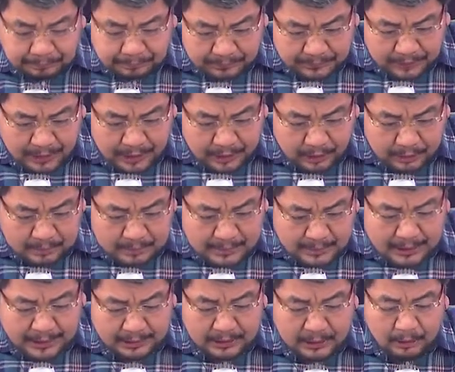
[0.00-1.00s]
eh kumbaga
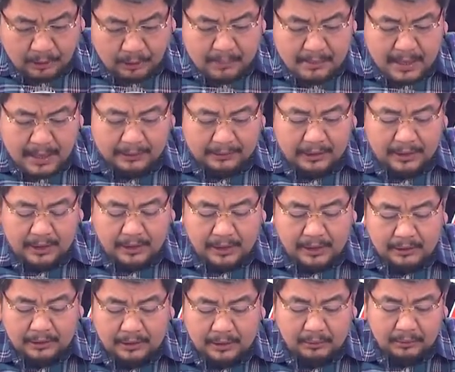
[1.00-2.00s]
yung daw mga
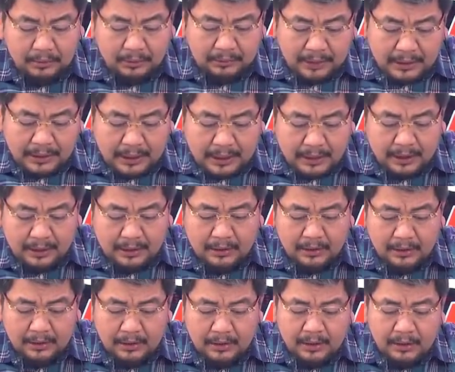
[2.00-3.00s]
tinanggal daw ho nila
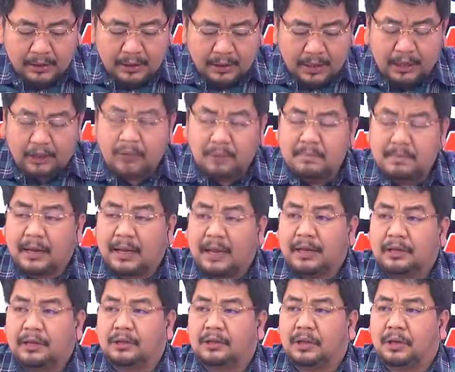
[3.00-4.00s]
E kumbaga
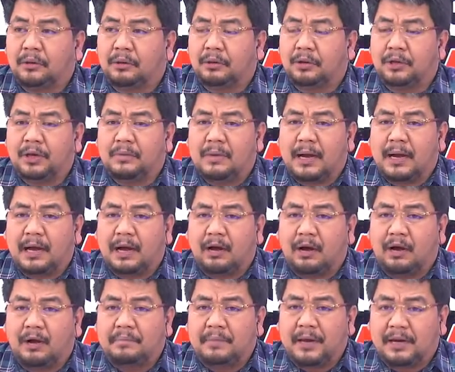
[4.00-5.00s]
yun daw ho yung mga
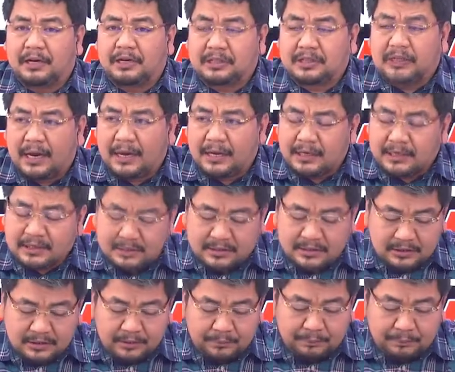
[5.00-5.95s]
oversize.